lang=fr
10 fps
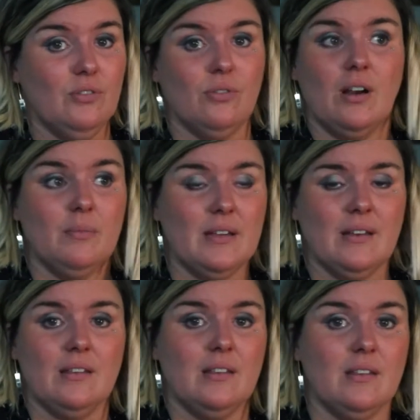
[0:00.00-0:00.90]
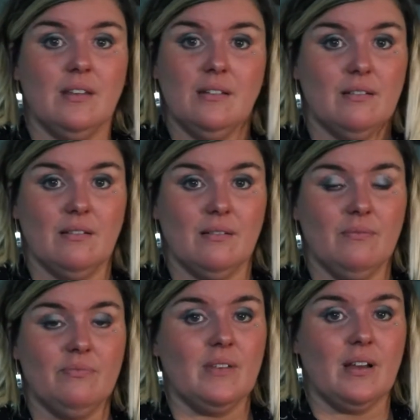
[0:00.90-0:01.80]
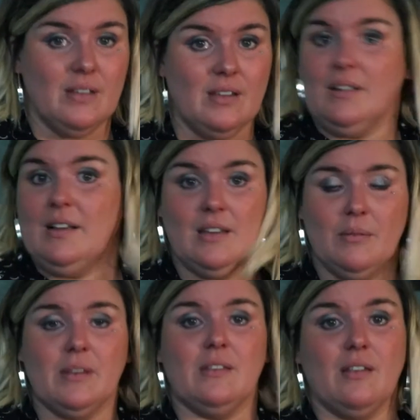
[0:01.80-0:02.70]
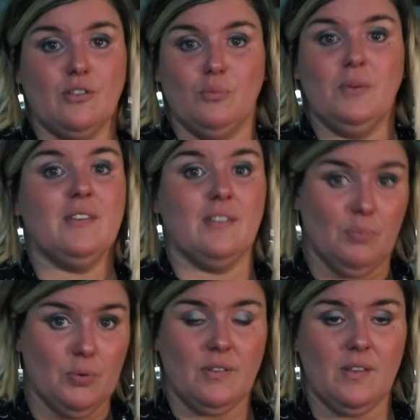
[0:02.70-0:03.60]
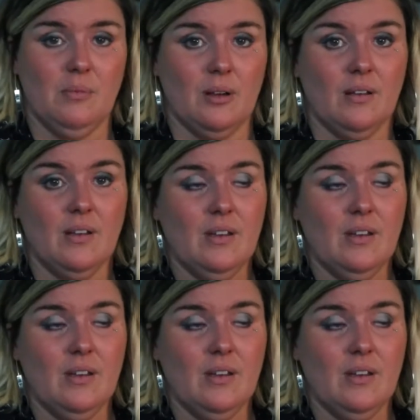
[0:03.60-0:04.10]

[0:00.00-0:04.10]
Donc la maternité, euh, en ayant de la dermatite atopique, c'est possible.